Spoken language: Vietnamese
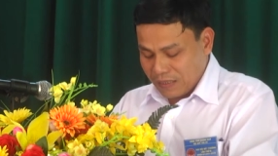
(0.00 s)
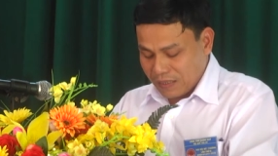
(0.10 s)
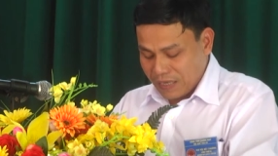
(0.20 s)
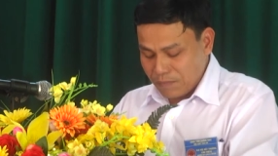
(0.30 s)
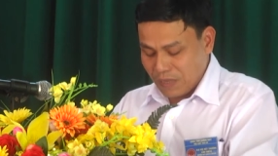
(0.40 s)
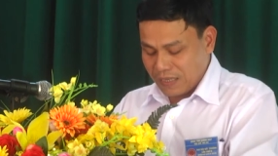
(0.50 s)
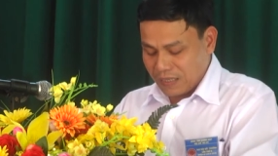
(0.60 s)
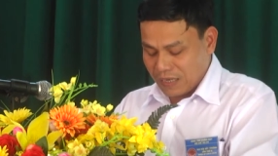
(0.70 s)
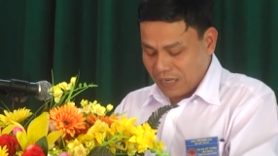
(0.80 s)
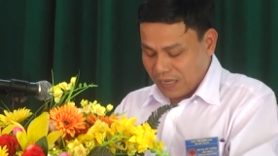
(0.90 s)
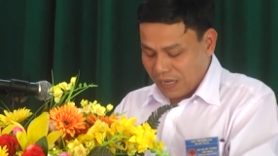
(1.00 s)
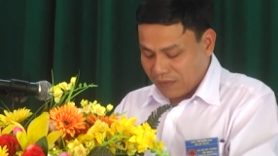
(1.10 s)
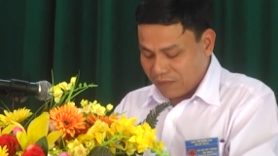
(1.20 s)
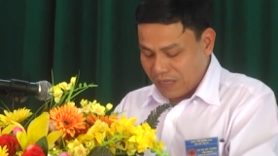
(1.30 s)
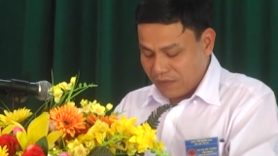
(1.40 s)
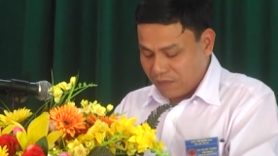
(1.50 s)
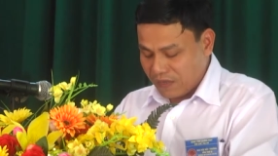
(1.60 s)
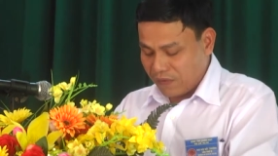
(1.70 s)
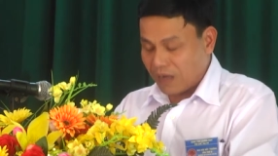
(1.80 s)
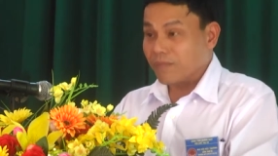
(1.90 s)
nghiêm minh các cái hành vi
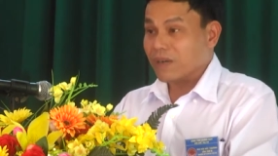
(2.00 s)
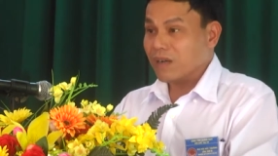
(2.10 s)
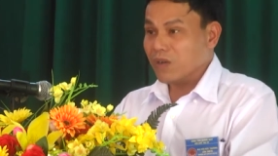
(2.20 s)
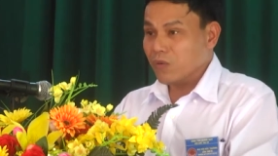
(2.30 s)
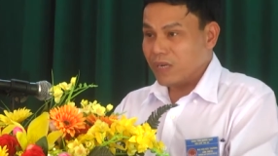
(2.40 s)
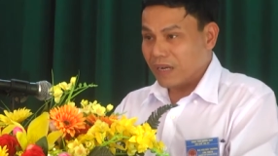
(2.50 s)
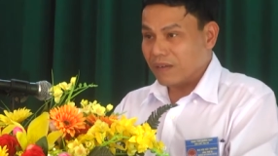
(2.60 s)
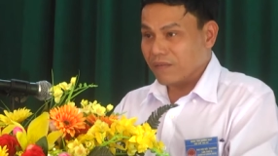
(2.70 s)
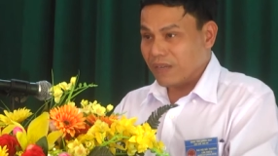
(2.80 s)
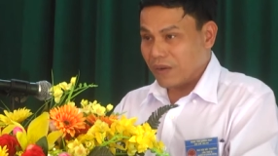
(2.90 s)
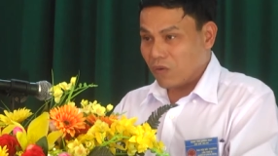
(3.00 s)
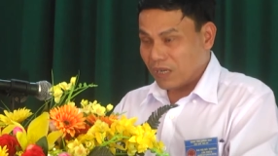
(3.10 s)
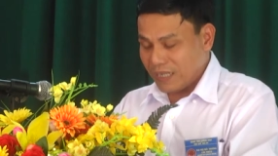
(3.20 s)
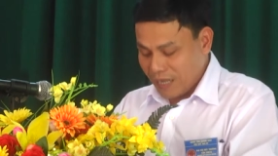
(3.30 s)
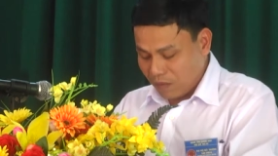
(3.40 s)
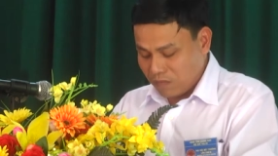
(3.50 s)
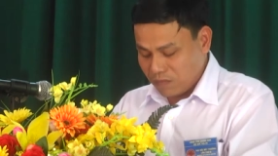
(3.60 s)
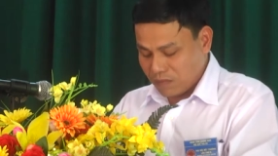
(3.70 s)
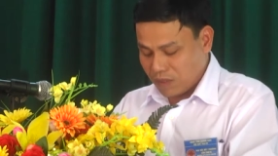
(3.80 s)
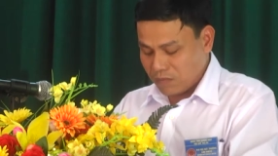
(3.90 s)
vi phạm các cái quy định về quản lý
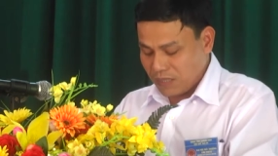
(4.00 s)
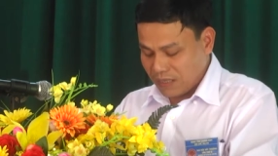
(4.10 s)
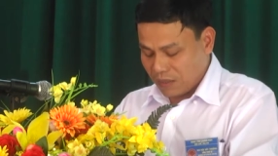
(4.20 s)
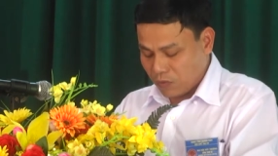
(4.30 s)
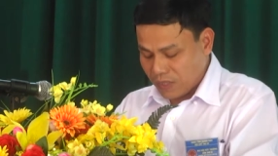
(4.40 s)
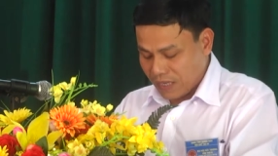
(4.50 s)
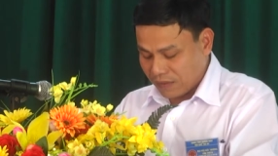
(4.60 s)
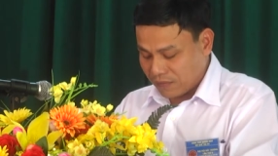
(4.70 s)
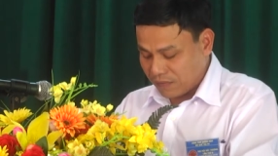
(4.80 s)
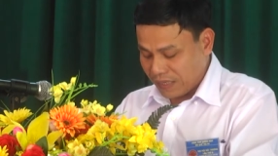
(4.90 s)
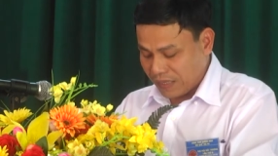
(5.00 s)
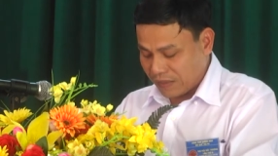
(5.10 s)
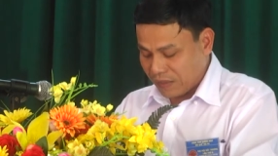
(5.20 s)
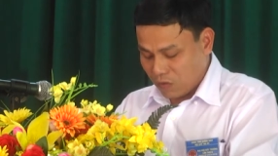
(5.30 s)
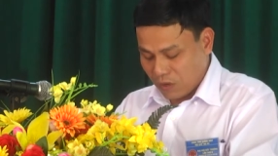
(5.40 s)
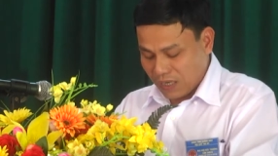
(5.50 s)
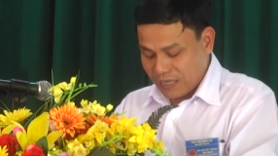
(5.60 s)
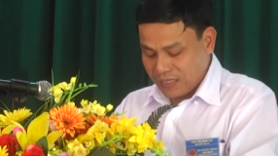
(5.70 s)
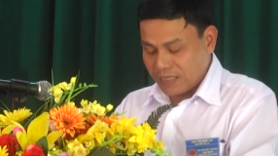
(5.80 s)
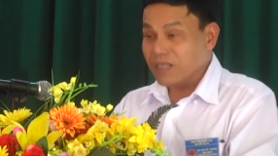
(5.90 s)
giống cũng như là quy định về quản
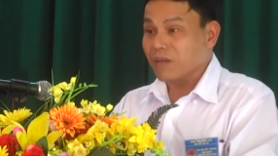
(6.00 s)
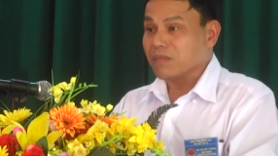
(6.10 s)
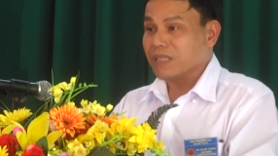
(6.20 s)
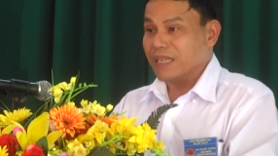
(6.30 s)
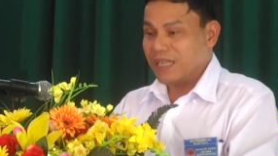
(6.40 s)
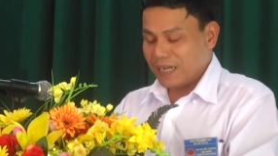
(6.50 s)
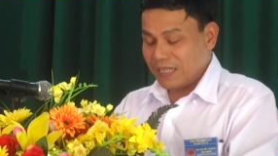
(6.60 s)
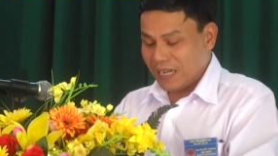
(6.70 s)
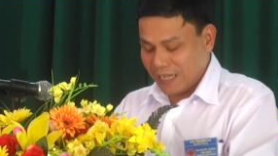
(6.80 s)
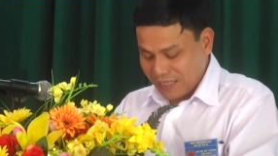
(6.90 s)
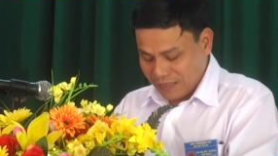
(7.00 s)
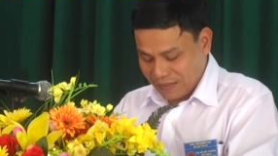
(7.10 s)
lý sử dụng chỉ dẫn địa lý